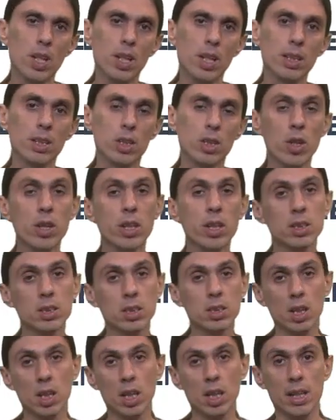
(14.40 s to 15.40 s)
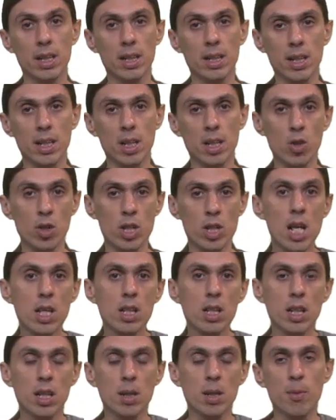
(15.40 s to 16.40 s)
Entonces, eh, recordar
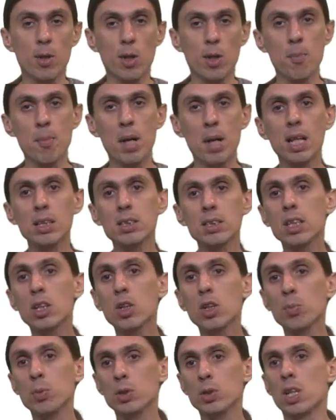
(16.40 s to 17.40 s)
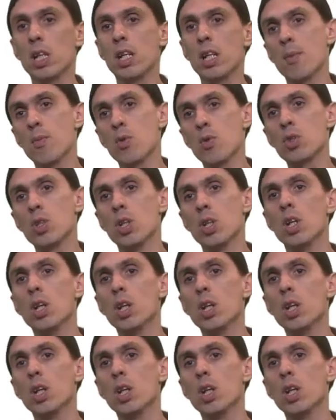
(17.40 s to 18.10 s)
que en el problema elástico pues teníamos